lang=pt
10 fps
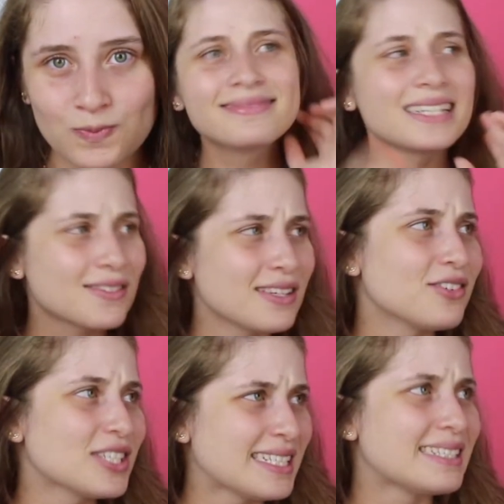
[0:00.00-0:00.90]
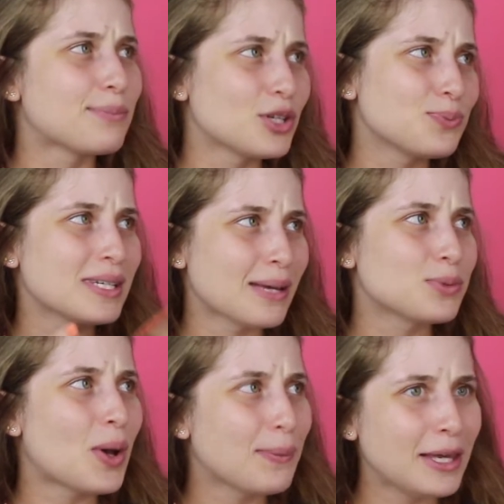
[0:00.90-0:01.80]
Intransferível, assim, você pode emprestar pro
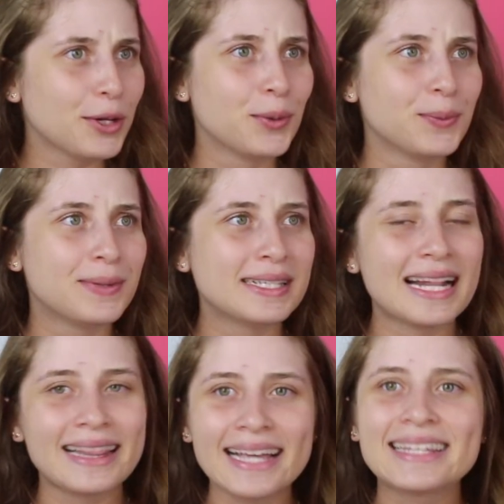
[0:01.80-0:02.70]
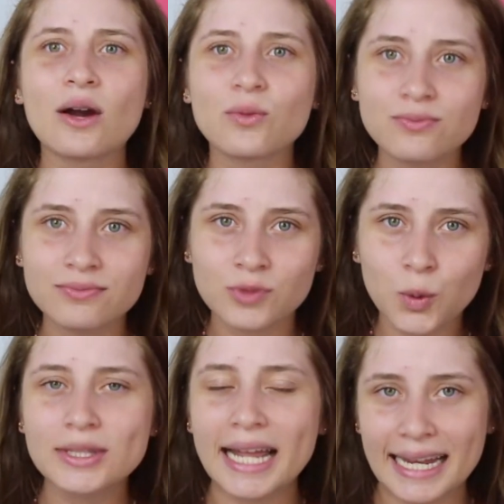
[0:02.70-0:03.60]
seu amigo, mas ele tem que estar com
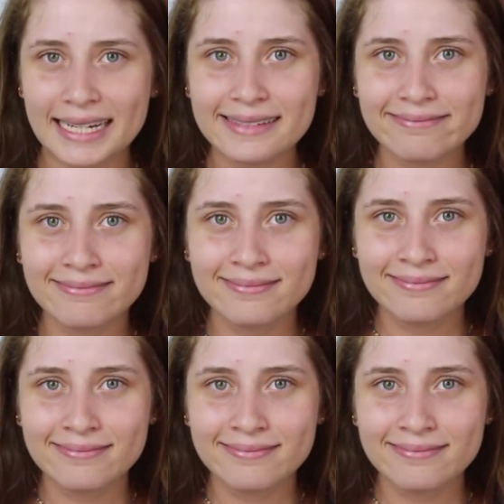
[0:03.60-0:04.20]
o dele